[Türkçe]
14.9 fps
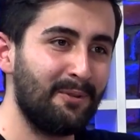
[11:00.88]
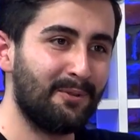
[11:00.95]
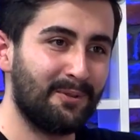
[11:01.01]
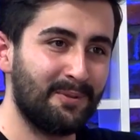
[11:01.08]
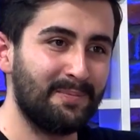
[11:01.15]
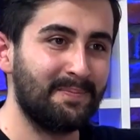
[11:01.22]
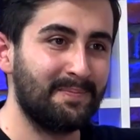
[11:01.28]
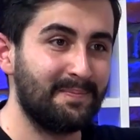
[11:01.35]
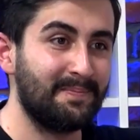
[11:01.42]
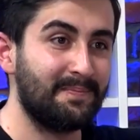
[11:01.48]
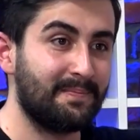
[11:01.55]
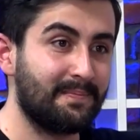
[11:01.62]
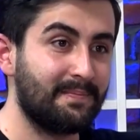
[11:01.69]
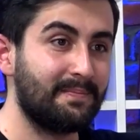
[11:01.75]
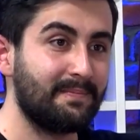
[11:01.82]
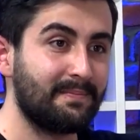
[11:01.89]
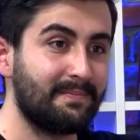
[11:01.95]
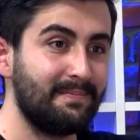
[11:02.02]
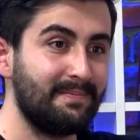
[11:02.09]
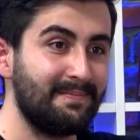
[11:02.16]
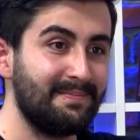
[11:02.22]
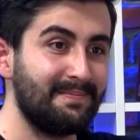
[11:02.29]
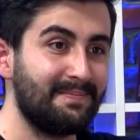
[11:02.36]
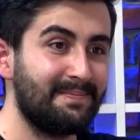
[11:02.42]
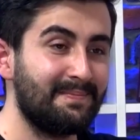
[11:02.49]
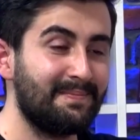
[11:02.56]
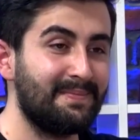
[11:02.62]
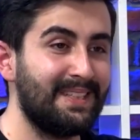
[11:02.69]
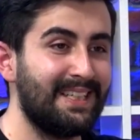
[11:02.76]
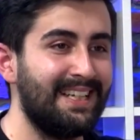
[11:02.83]
olur. Hep sen bize soruyorsun. Ben de sana soru
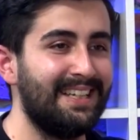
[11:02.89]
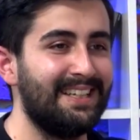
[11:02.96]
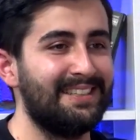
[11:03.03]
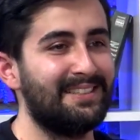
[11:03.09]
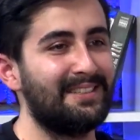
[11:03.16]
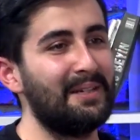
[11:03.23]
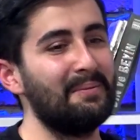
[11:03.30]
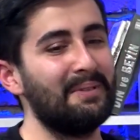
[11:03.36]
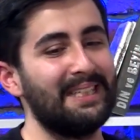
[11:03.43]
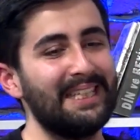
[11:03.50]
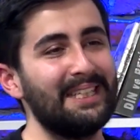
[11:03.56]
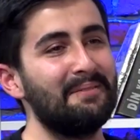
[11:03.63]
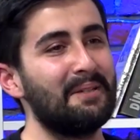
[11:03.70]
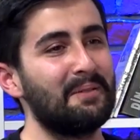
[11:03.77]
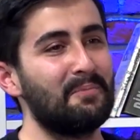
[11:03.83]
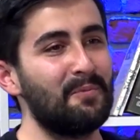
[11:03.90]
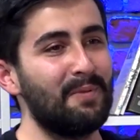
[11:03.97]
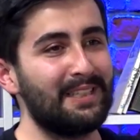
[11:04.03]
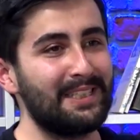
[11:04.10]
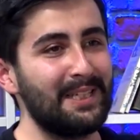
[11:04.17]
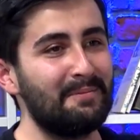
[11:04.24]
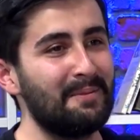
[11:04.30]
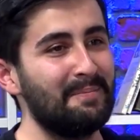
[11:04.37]
sorabilir miyim? Tabii ne demek bu masa